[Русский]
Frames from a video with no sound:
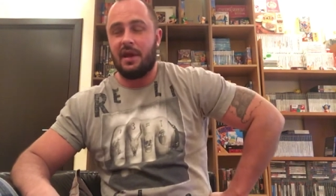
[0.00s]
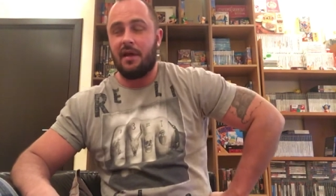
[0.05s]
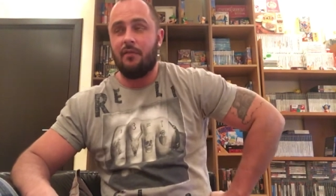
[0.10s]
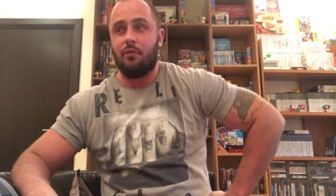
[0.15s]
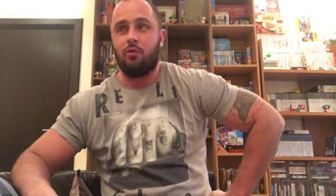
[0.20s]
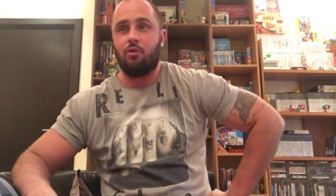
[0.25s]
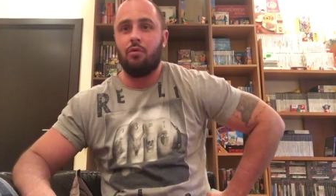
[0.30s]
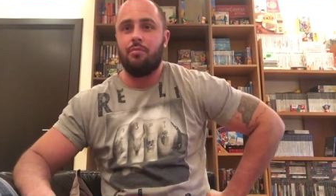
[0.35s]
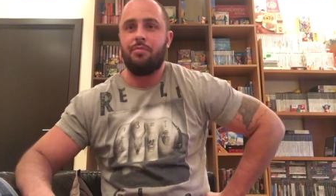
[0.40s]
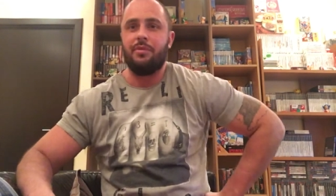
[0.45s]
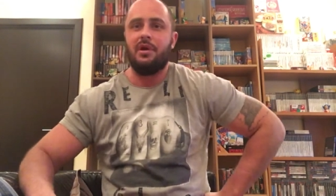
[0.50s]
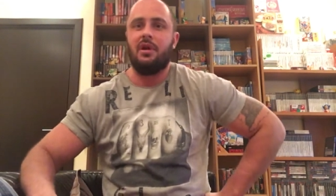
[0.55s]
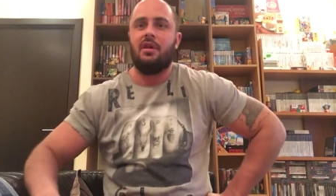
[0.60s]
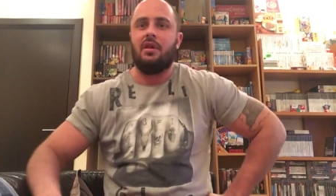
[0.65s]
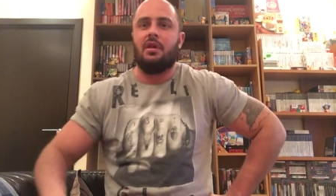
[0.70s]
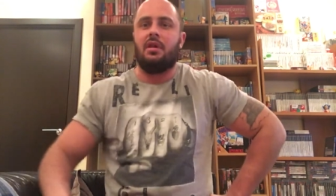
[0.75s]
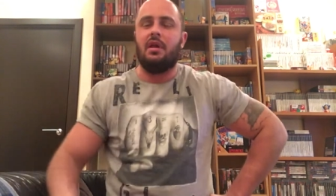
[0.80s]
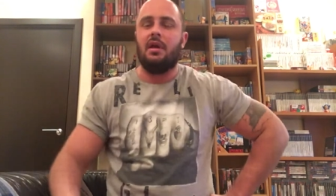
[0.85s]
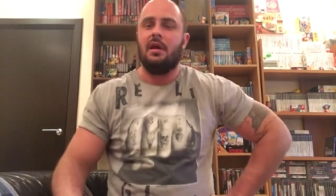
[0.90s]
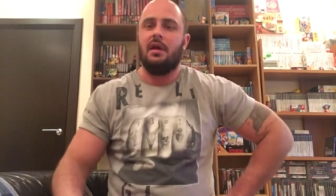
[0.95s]
Я его
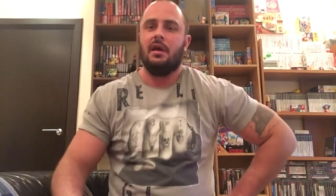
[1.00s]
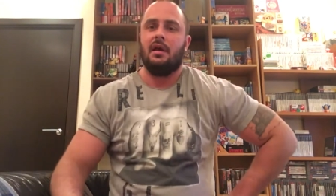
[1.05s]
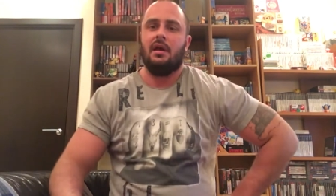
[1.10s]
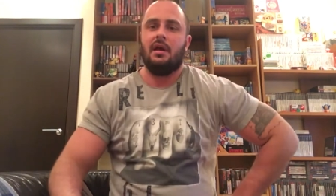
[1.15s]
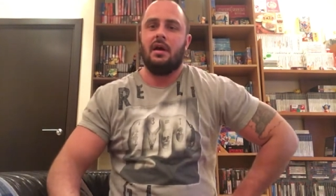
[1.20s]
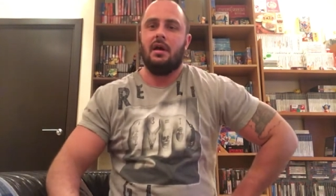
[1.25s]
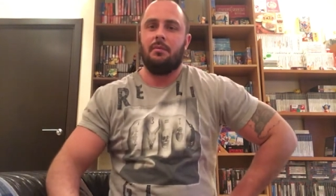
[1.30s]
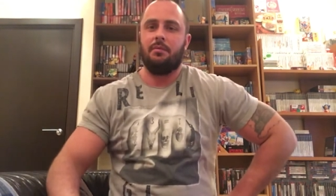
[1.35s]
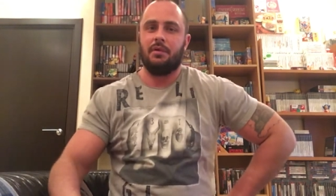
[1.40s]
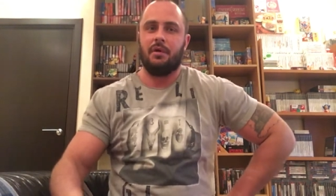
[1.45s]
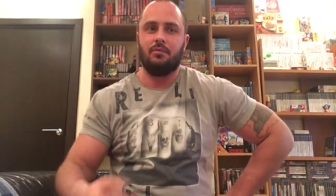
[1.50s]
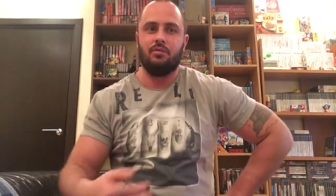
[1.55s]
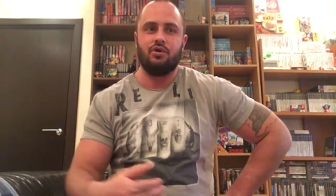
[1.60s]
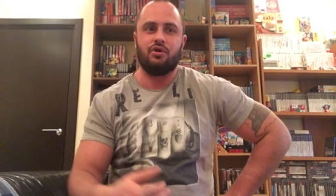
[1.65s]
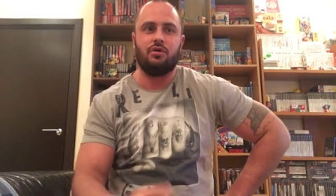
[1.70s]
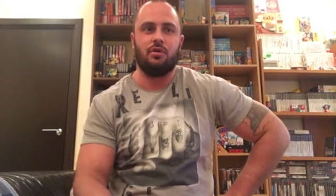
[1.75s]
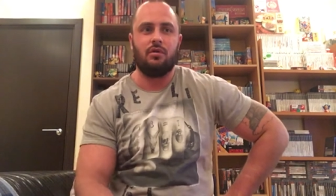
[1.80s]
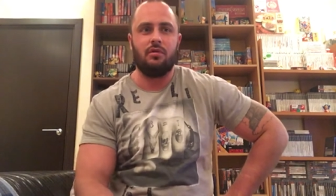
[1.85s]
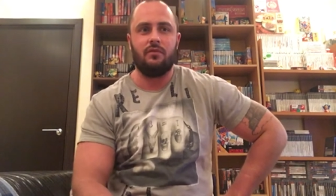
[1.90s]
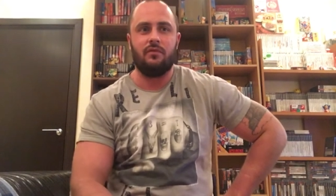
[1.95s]
купил, э, потому
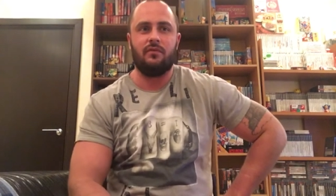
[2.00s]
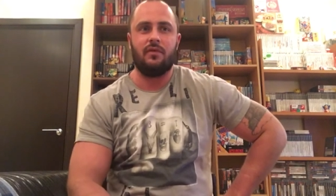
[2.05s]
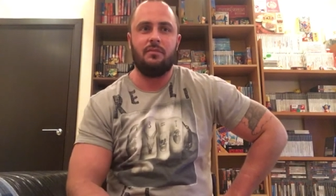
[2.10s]
что он